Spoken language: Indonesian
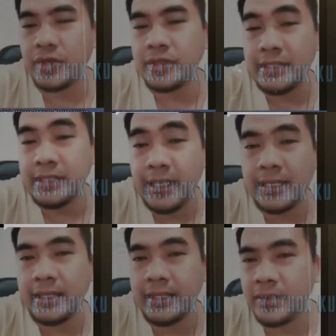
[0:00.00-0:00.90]
contoh
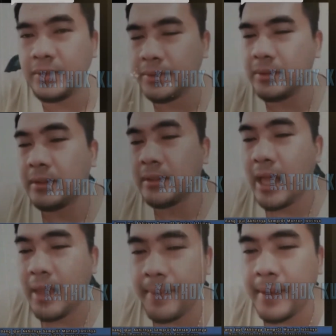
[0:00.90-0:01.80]
kecilnya kayak gitu
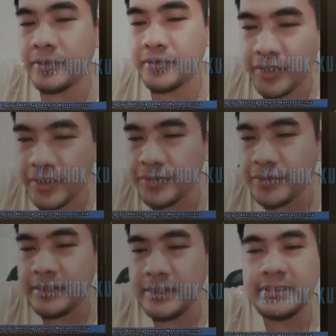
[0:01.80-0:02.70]
apakah itu
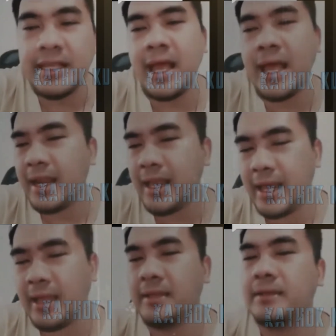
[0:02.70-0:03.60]
solusi
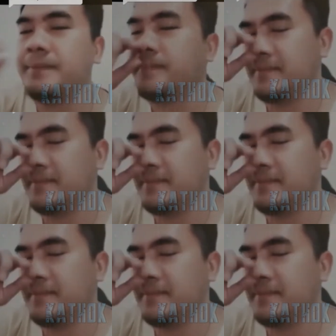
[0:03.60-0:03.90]
salah